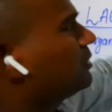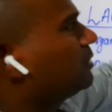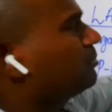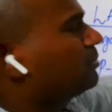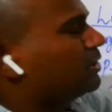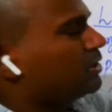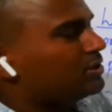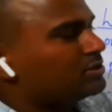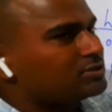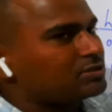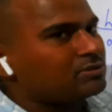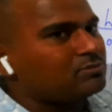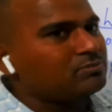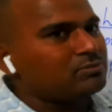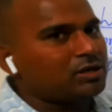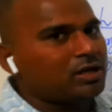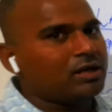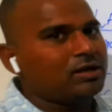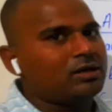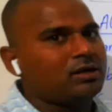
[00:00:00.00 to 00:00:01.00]
ప్రిపరేషన్
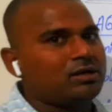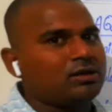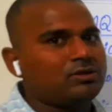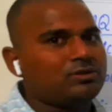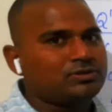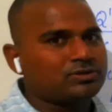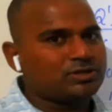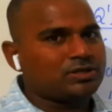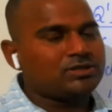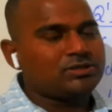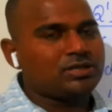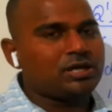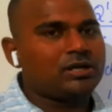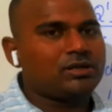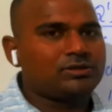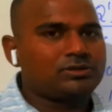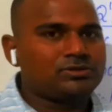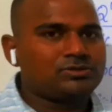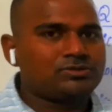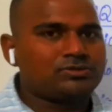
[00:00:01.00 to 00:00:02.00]
ప్లాన్ అనేది ఒకసారి
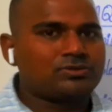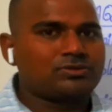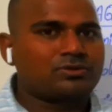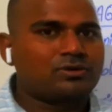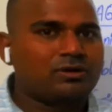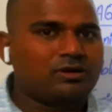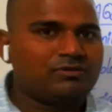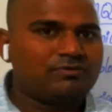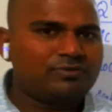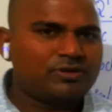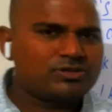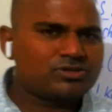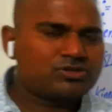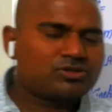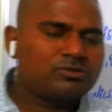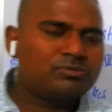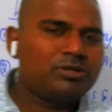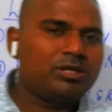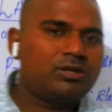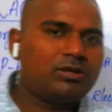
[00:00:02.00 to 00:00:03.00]
జాగ్రత్త చూసుకోండి ఫస్ట్
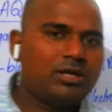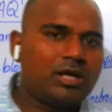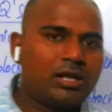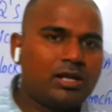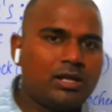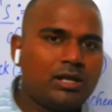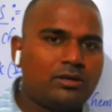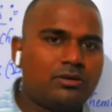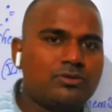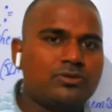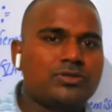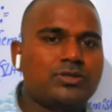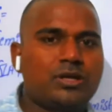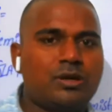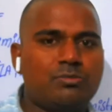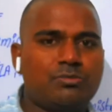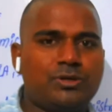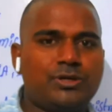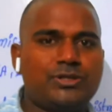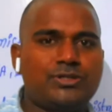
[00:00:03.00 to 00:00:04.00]
మీరు ఎల్ఏక్యూస్
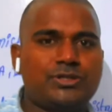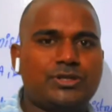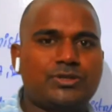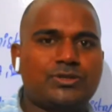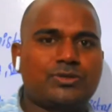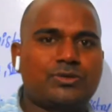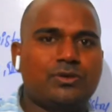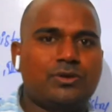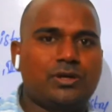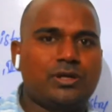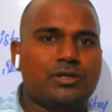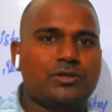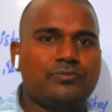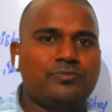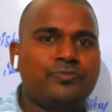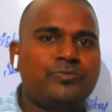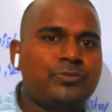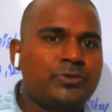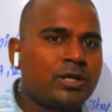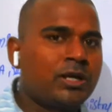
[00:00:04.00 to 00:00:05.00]
కంప్లీట్ చేసుకోండి
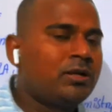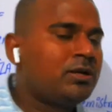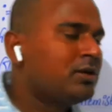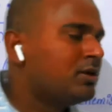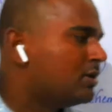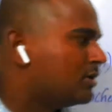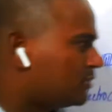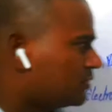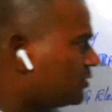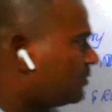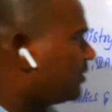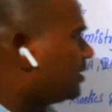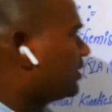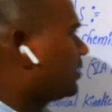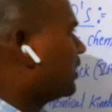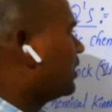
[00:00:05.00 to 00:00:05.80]
సో మనకి